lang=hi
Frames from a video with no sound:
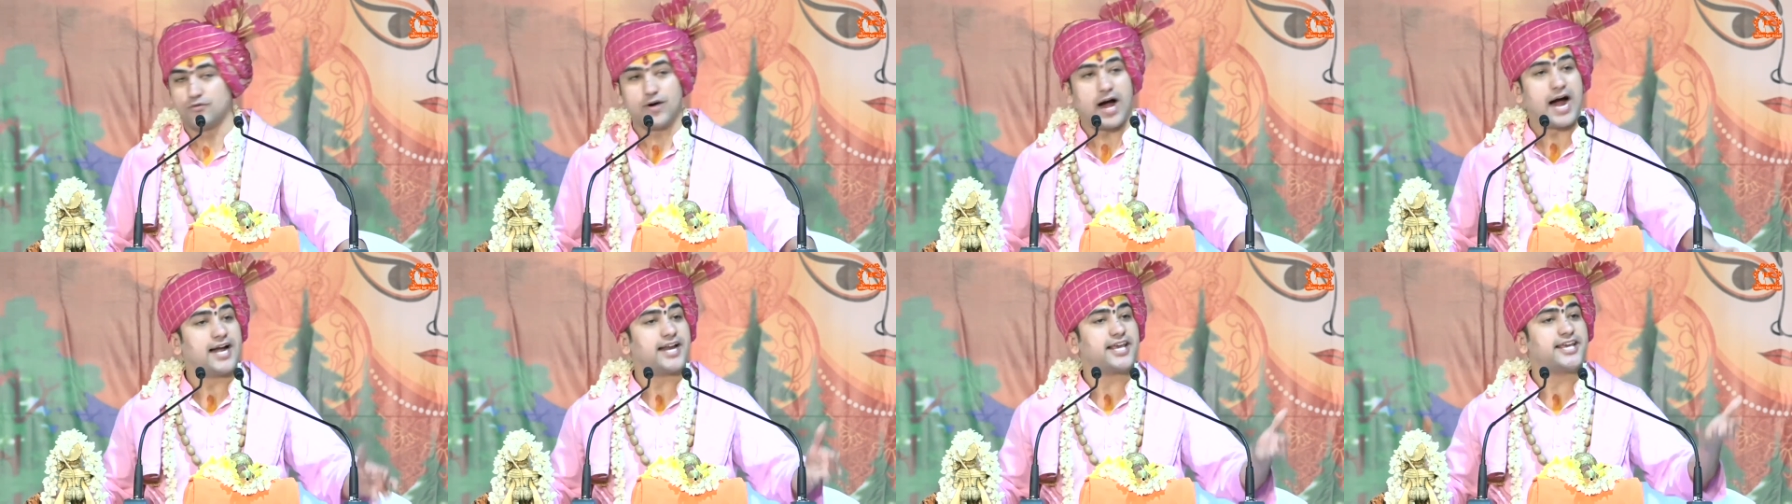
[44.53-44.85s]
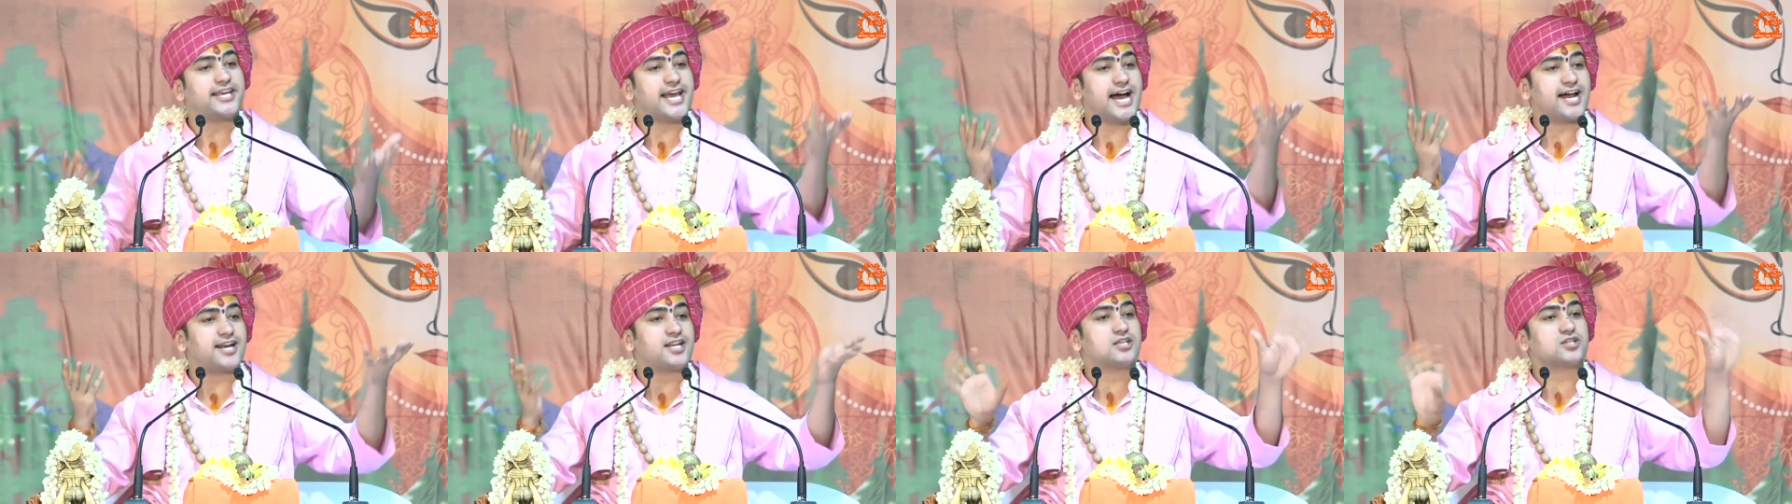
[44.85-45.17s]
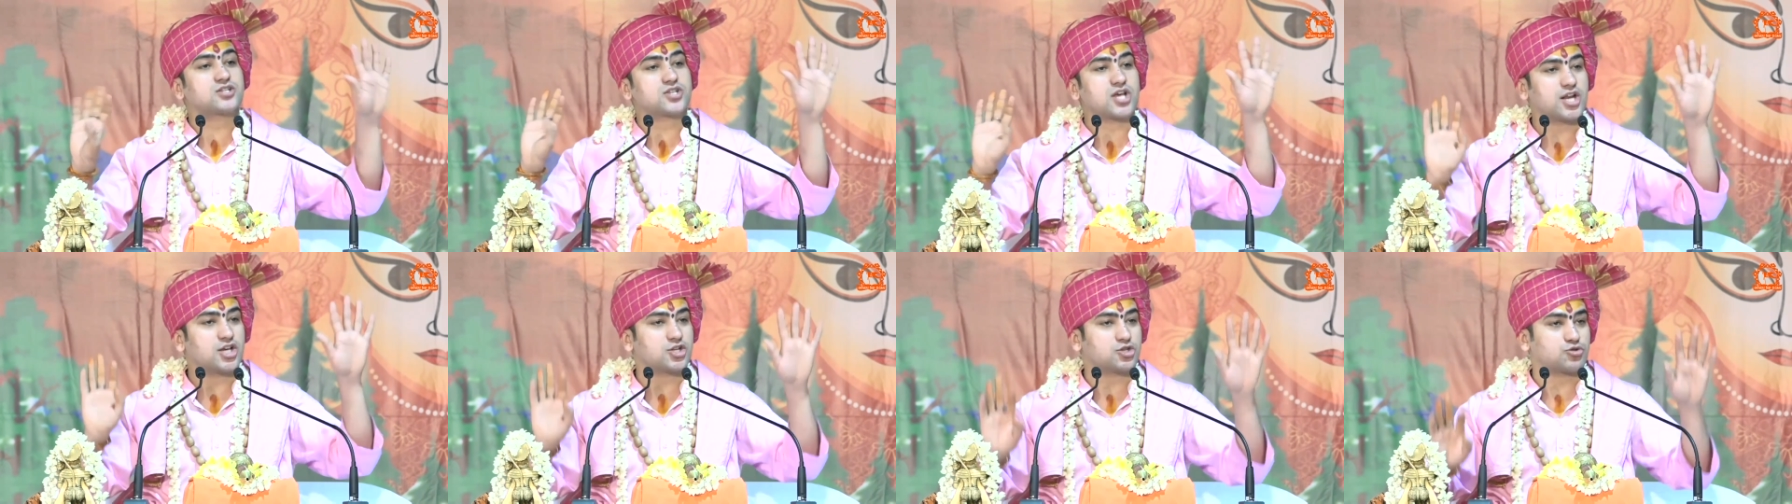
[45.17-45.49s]
वाणी
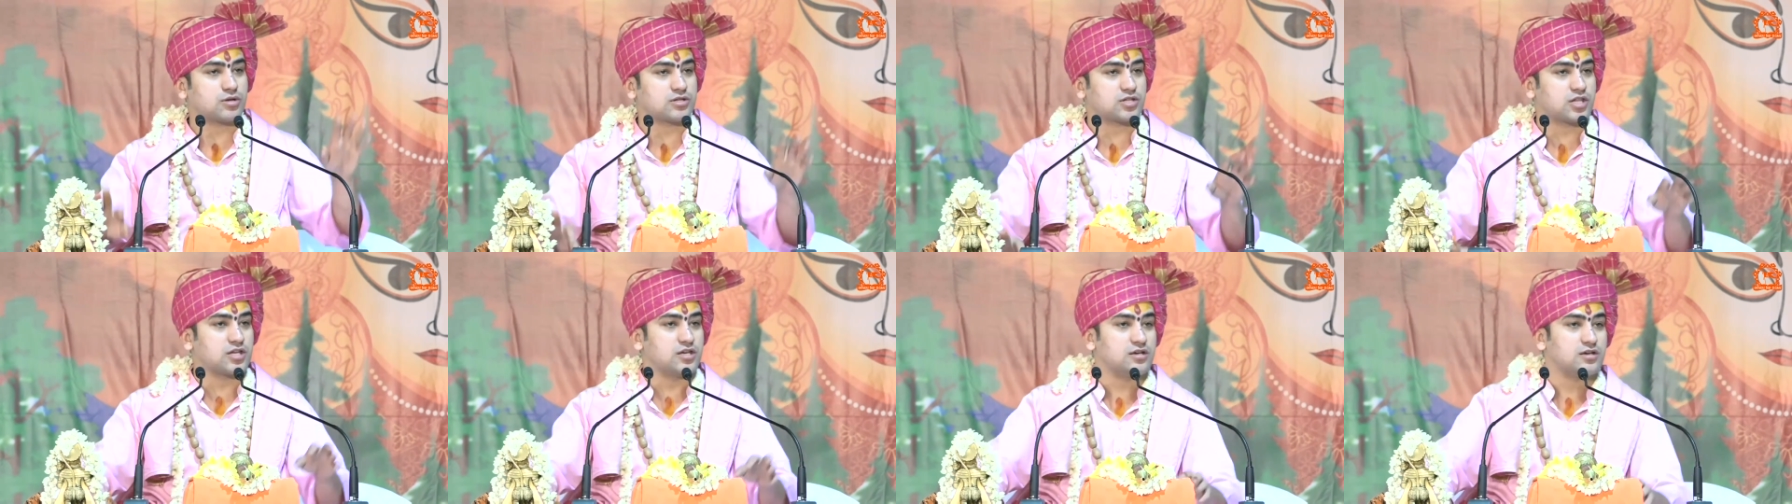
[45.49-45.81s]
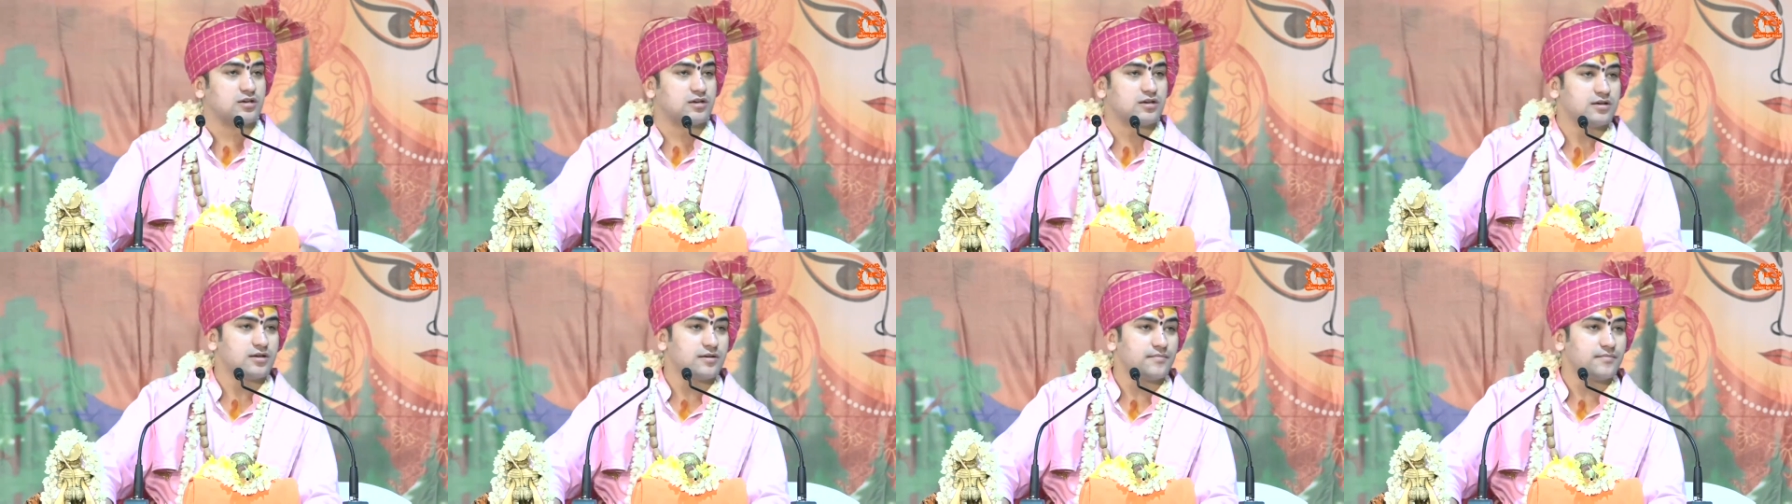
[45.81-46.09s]
यानी सरस्वती